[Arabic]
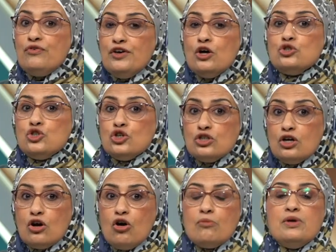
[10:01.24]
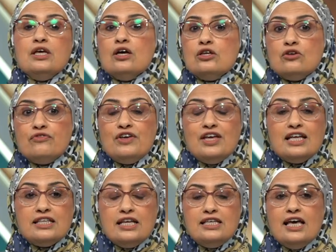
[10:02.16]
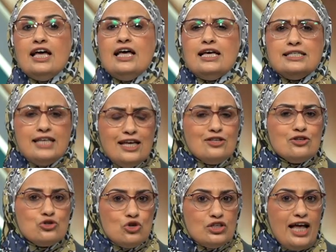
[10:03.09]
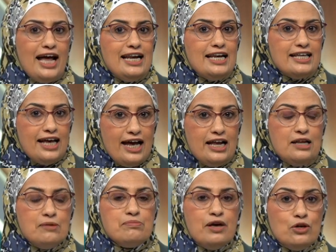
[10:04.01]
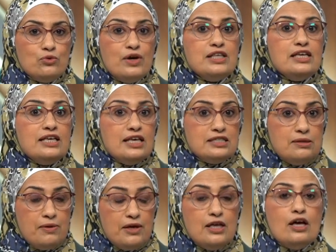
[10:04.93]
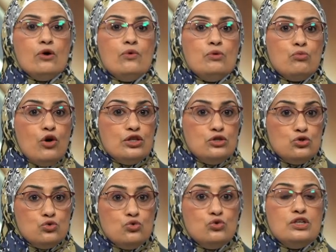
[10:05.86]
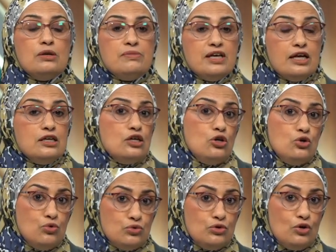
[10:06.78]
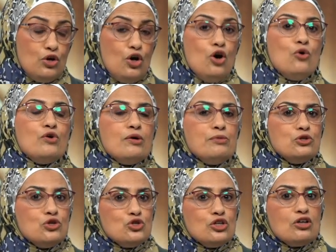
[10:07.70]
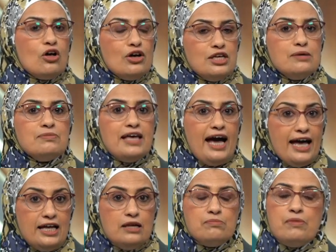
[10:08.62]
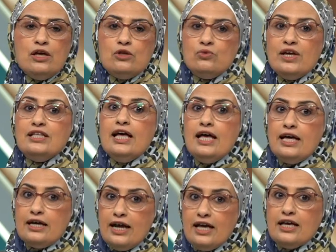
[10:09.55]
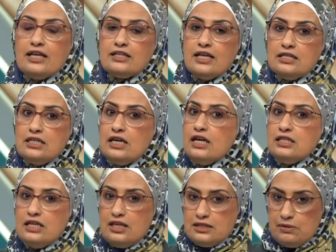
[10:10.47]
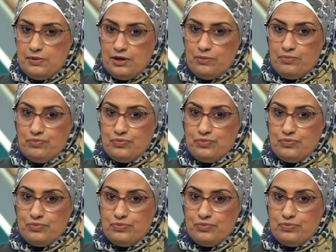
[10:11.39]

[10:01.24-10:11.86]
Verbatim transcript: وفي أنشطة رقمية إضافية تانية زي نشاط حل الكعالم بعنوان الجاذبية والمهندسون الميكانيكيون وكمان نشاط قيم كعالم بعنوان راجع تأثيرات الجاذبية